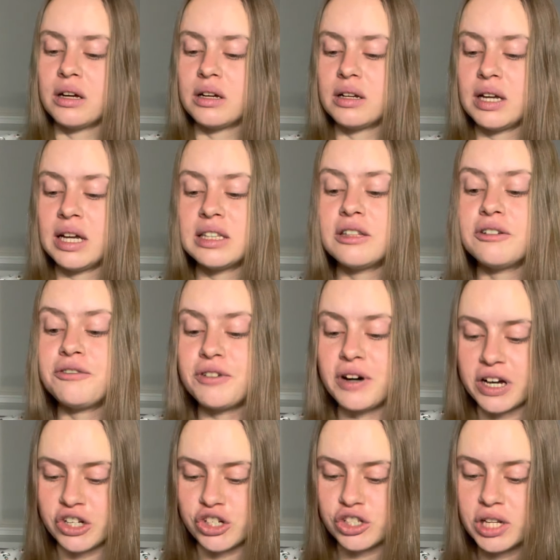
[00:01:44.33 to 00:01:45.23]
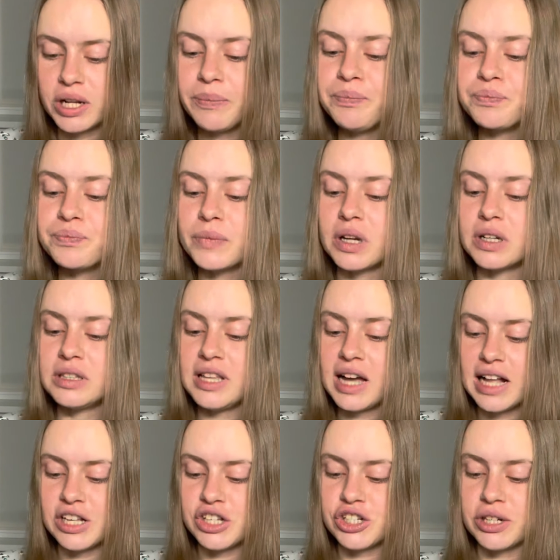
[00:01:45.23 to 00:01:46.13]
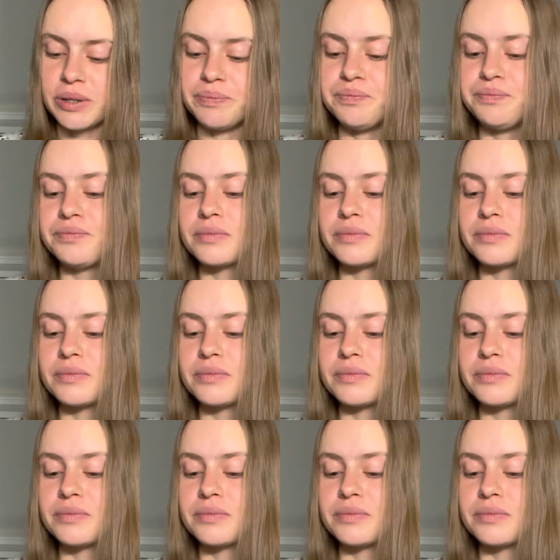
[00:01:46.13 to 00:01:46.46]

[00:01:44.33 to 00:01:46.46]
Это важно. Дальше.